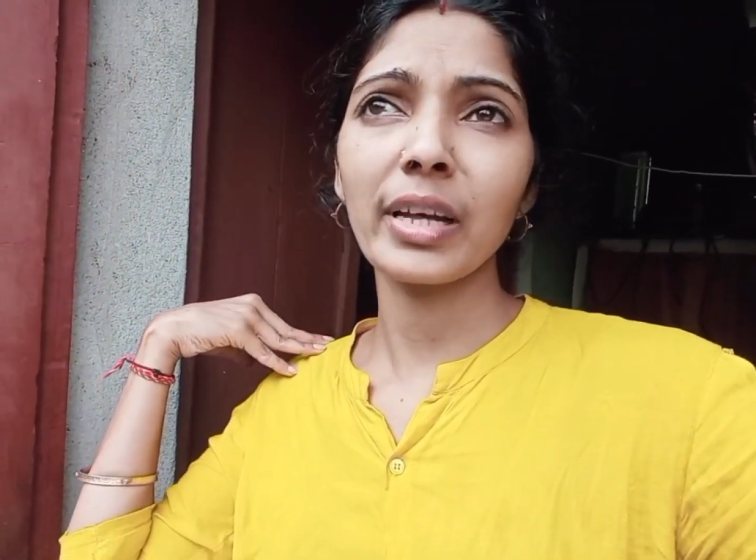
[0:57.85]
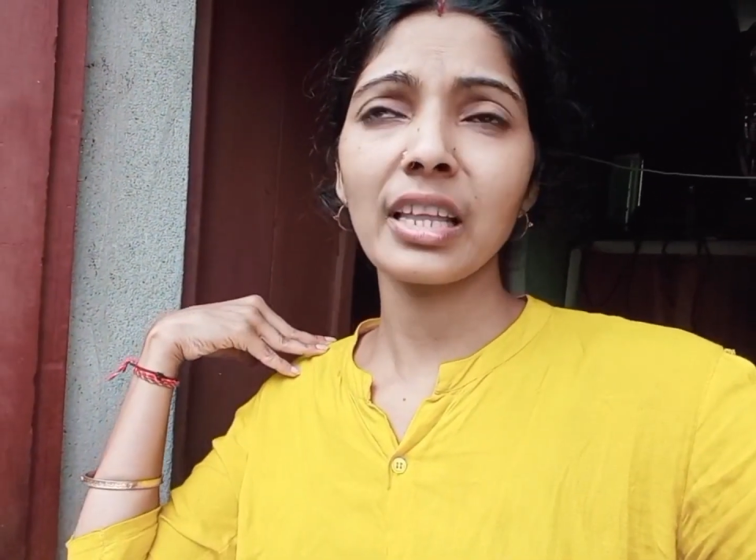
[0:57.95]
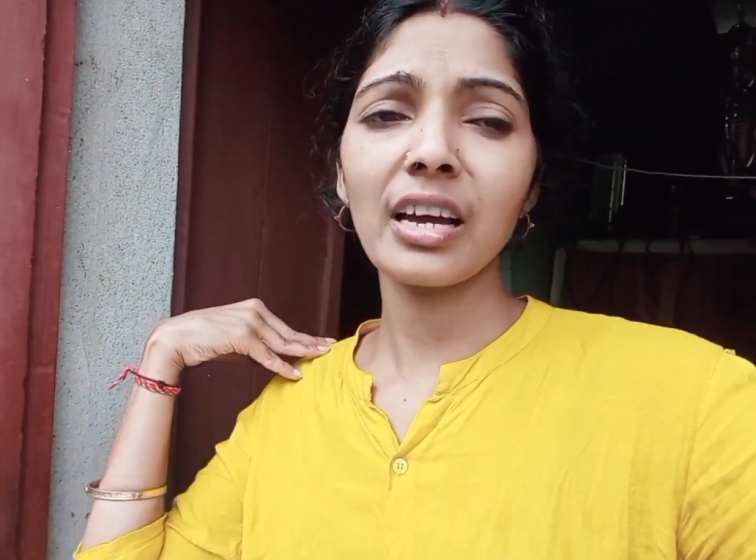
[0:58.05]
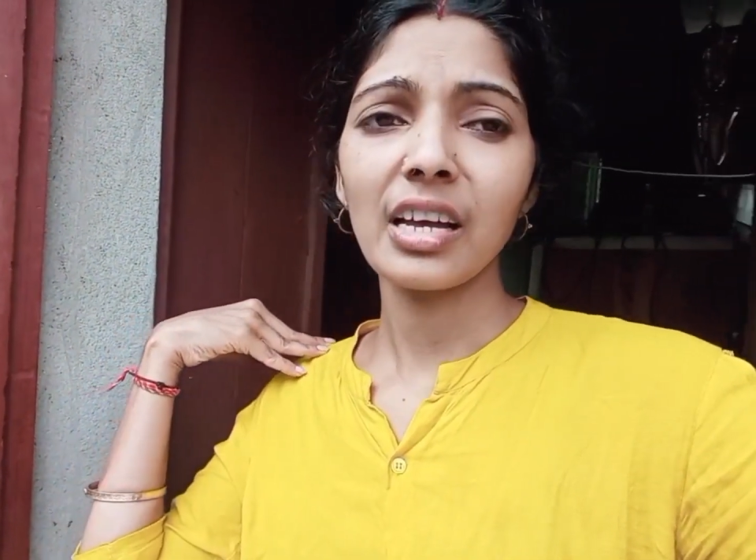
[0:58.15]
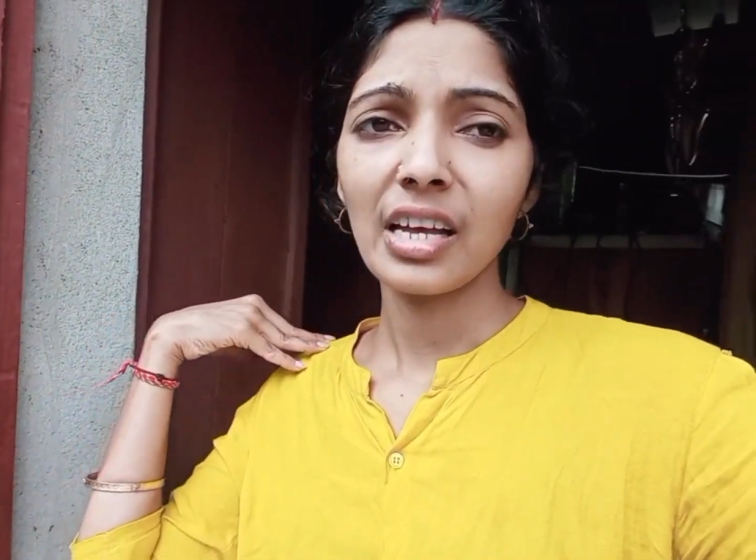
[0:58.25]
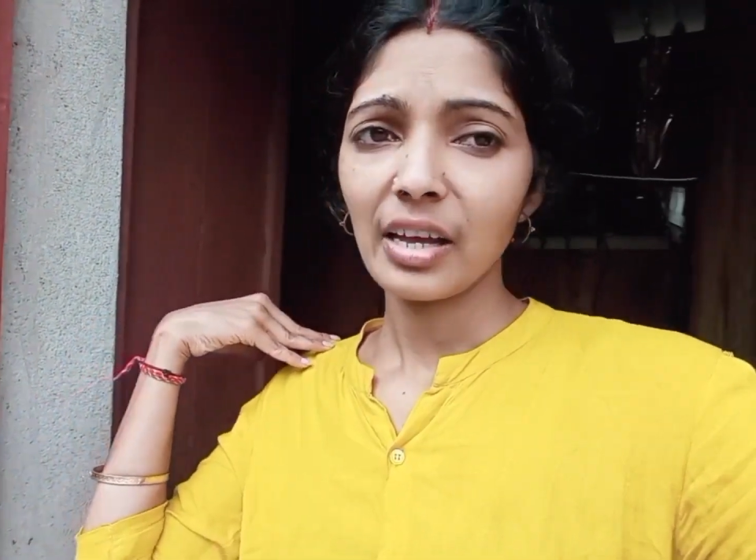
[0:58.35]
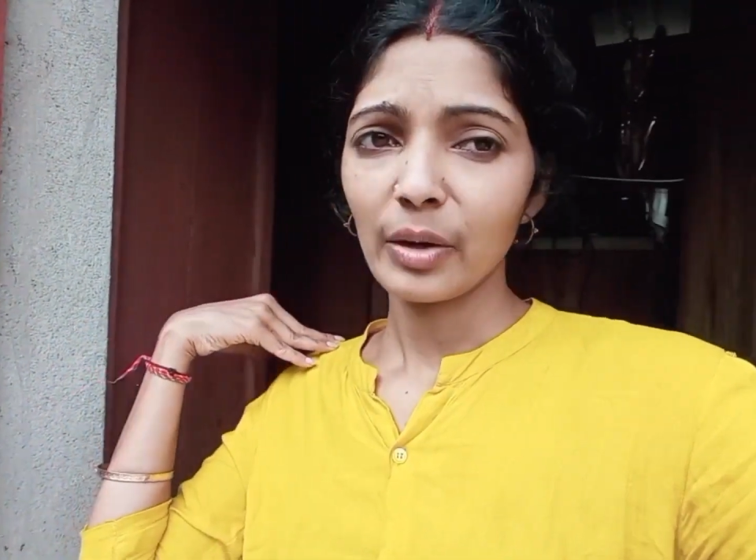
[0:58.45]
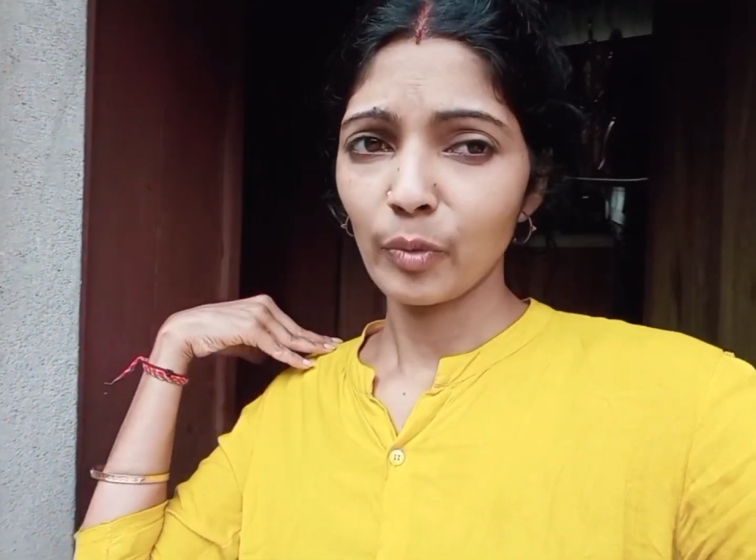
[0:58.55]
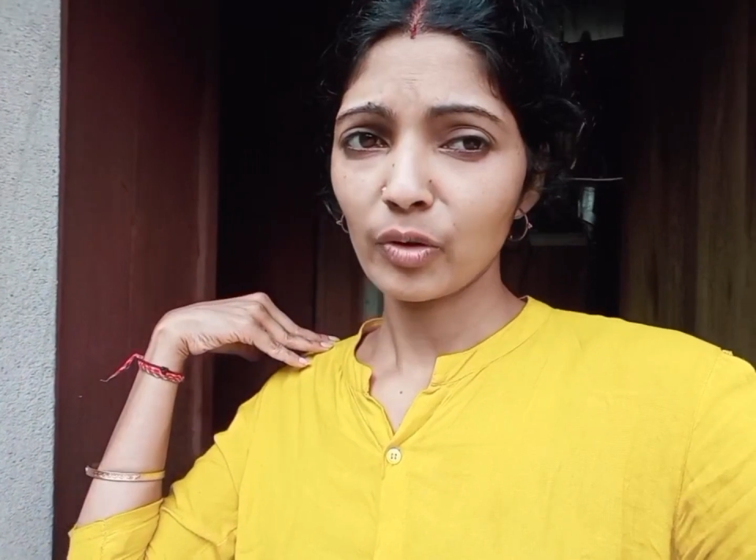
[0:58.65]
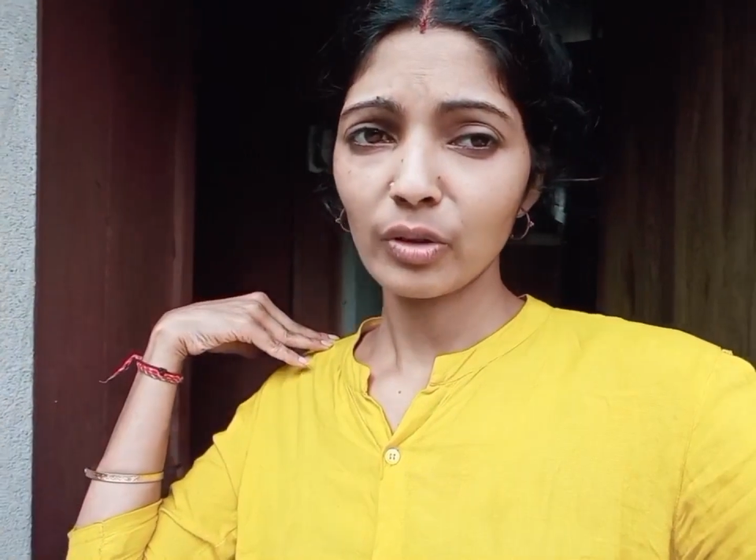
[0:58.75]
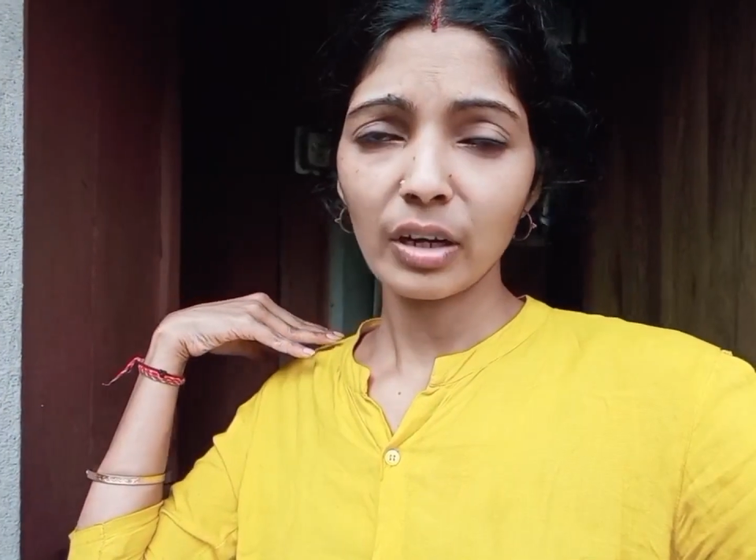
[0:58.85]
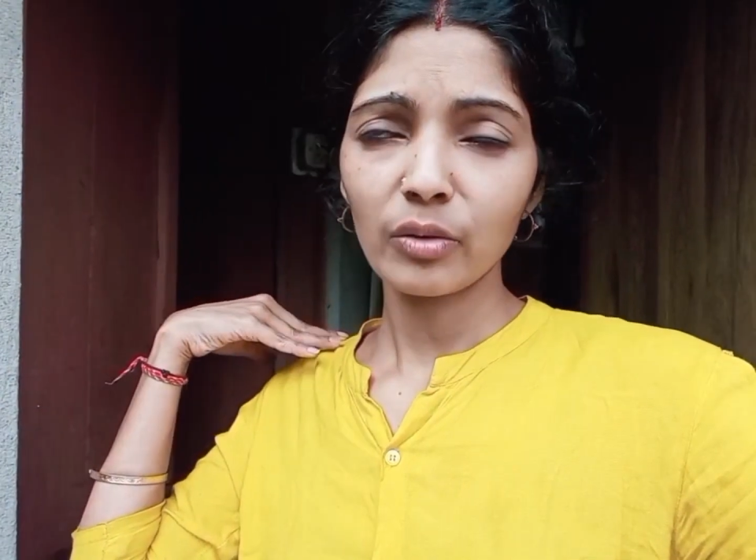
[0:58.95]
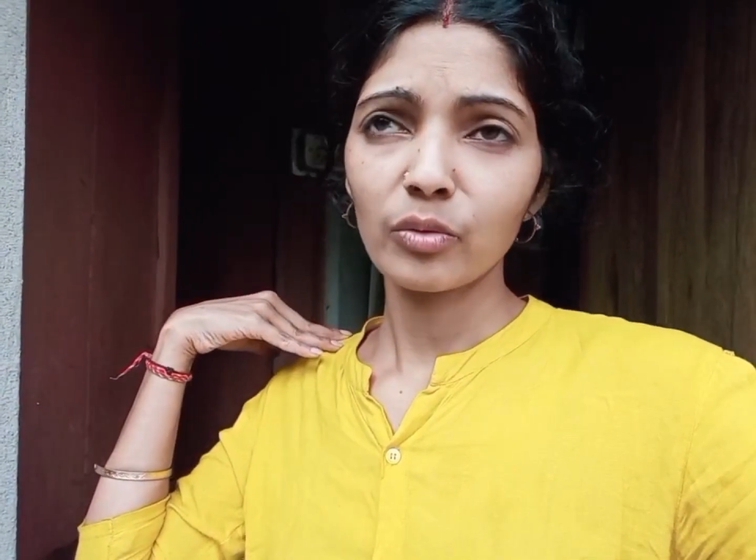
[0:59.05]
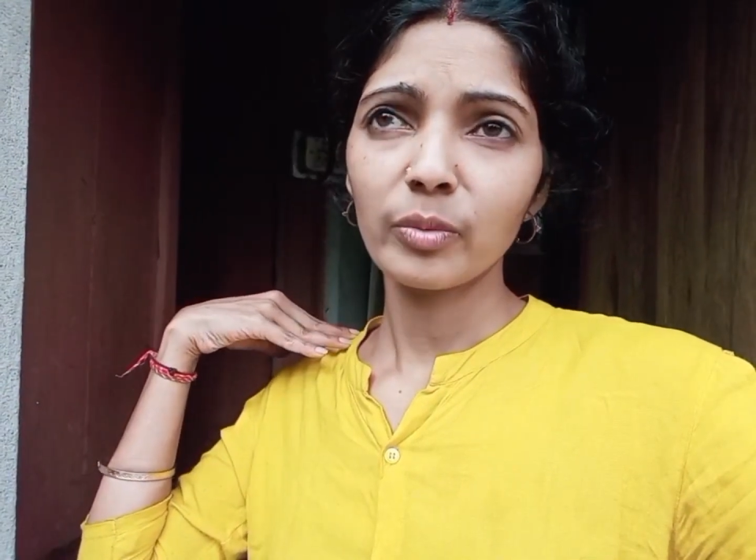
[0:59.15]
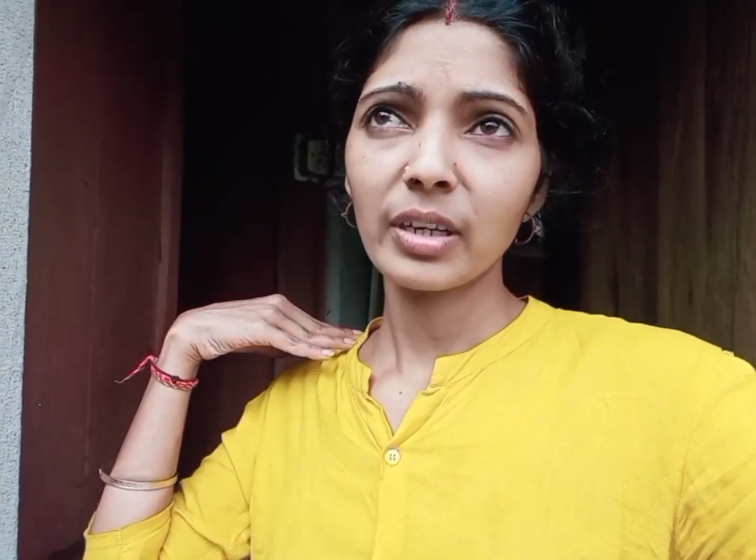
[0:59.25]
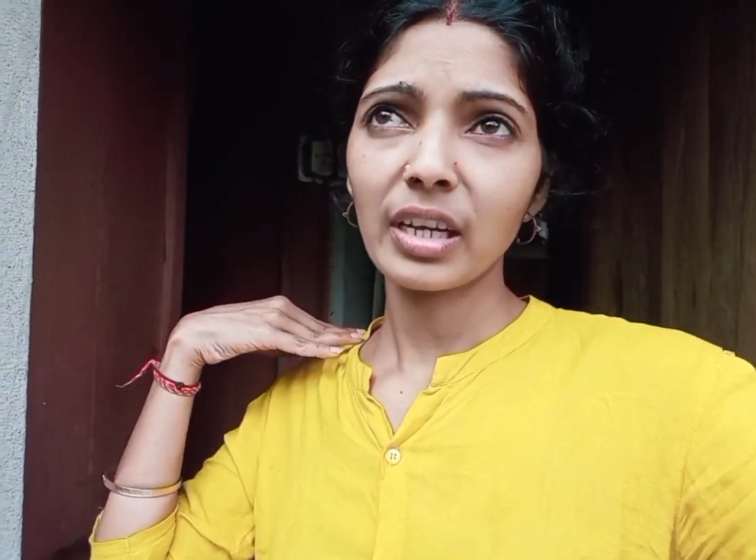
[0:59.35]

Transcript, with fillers: ব্যথা বর তো এখন উঠবে না